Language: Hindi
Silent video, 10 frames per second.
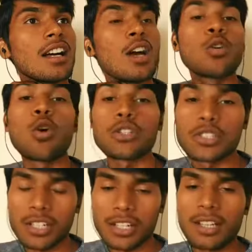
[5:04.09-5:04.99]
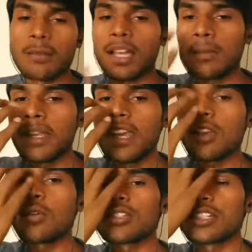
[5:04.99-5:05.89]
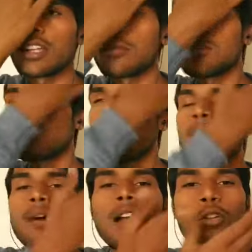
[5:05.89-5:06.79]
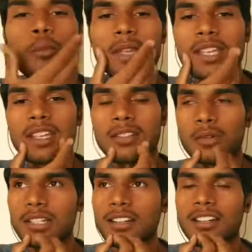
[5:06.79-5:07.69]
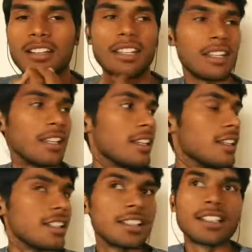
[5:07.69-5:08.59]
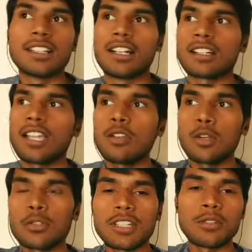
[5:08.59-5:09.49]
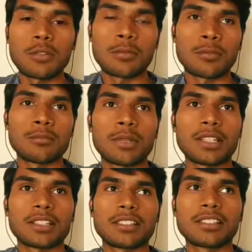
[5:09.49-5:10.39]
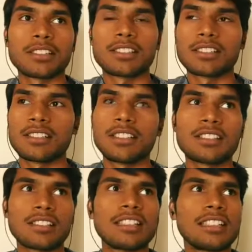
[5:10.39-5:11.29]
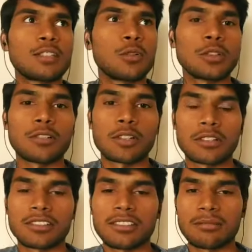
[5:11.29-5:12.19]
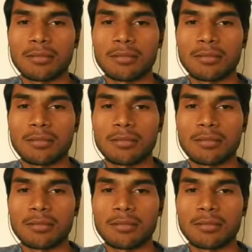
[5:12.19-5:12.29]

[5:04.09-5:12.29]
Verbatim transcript: कोरचा मैं अल्बेनिया के कोरचा शहर में हूँ तो यार पहाड़ों पे ये थोड़ा ठंड लग रही है कैन यू क्लोज द डोर ब्रदर इट्स लिटिल कोल्ड फॉर मी